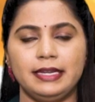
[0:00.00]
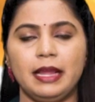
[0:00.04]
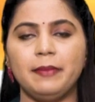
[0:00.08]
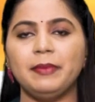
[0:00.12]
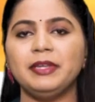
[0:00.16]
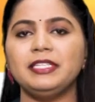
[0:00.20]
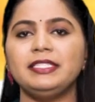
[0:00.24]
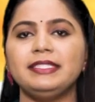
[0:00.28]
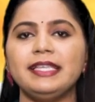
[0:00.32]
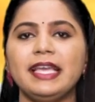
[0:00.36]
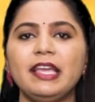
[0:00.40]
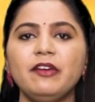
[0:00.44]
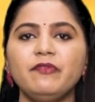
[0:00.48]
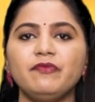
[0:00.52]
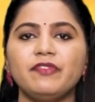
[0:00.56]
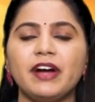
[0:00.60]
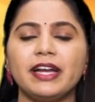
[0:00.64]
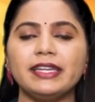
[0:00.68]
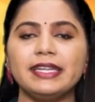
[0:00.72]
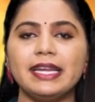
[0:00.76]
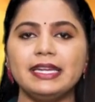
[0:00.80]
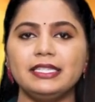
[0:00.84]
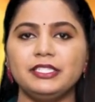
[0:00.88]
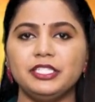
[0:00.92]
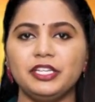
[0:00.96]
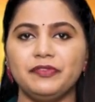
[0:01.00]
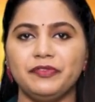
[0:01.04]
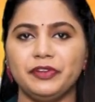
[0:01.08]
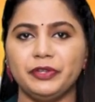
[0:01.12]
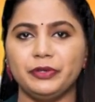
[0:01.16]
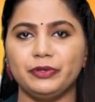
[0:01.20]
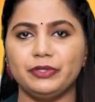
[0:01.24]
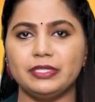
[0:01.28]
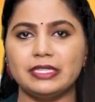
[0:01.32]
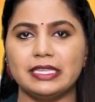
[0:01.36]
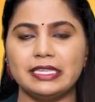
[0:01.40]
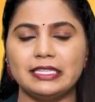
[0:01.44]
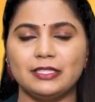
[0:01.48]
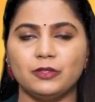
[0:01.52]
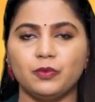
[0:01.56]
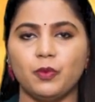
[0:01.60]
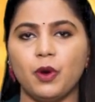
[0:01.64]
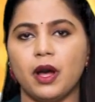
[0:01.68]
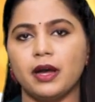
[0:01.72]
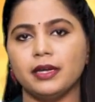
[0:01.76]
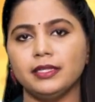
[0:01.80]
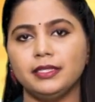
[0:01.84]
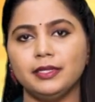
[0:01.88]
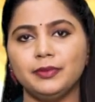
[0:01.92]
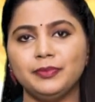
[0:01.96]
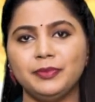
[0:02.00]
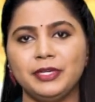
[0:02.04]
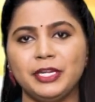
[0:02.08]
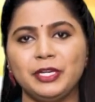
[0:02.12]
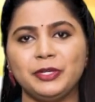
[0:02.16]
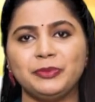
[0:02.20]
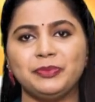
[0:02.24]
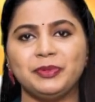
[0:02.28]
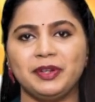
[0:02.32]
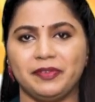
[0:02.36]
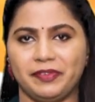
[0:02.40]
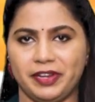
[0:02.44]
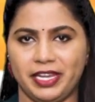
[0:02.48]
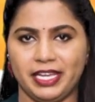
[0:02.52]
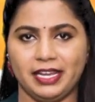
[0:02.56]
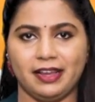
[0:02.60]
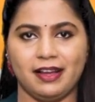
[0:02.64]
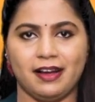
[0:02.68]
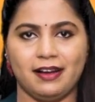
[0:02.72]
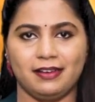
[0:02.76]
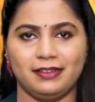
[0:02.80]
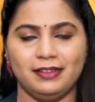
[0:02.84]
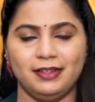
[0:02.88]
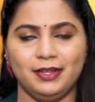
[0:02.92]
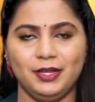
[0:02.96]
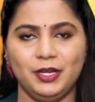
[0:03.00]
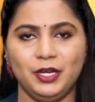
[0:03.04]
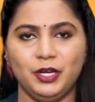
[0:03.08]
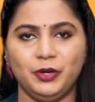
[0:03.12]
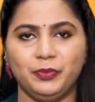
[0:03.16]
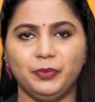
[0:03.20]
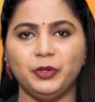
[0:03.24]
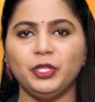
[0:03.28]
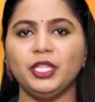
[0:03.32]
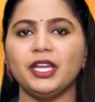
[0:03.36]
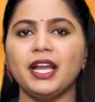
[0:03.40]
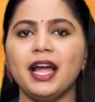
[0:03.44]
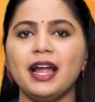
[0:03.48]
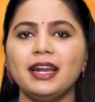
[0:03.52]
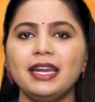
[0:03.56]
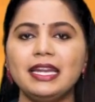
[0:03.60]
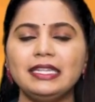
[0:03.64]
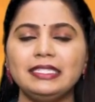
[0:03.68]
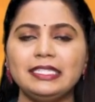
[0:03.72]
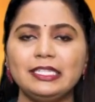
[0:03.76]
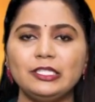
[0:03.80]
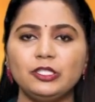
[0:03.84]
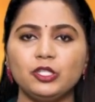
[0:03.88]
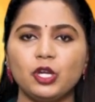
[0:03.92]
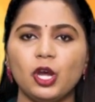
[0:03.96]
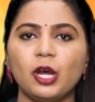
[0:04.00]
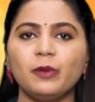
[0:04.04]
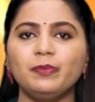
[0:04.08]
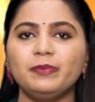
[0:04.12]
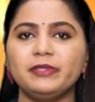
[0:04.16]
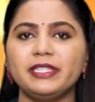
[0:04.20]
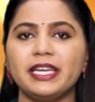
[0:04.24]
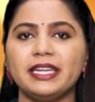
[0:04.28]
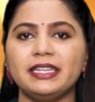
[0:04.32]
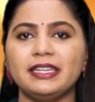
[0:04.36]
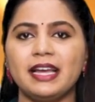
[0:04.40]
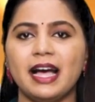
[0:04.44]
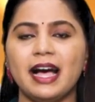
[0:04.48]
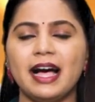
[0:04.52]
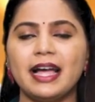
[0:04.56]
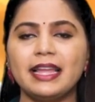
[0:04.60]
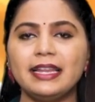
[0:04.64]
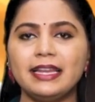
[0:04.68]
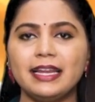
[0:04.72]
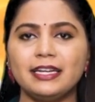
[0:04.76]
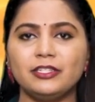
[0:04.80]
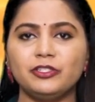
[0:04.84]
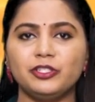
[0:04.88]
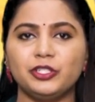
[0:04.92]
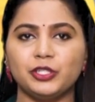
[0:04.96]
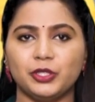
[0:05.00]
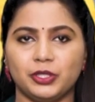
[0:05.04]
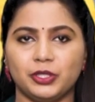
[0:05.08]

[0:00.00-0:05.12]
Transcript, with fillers: నమస్తే వైఐటీవీ న్యూస్ కి స్వాగతం నేను ప్రవళిక ముందుగా నేటి టాప్ టెన్ హైలైట్స్